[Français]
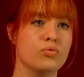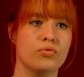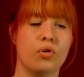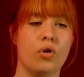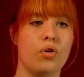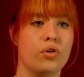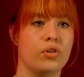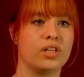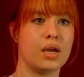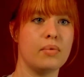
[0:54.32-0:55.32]
émouvants,
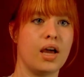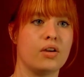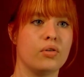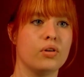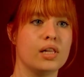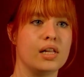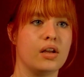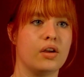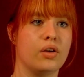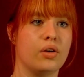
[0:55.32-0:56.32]
euh, très marquants,
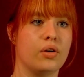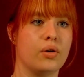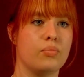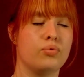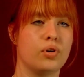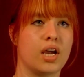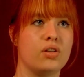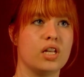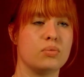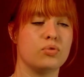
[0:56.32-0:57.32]
euh, pour
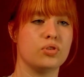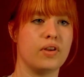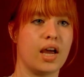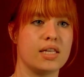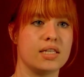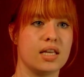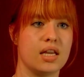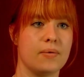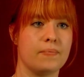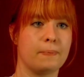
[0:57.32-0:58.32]
créer une atmosphère
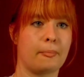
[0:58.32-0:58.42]
assez,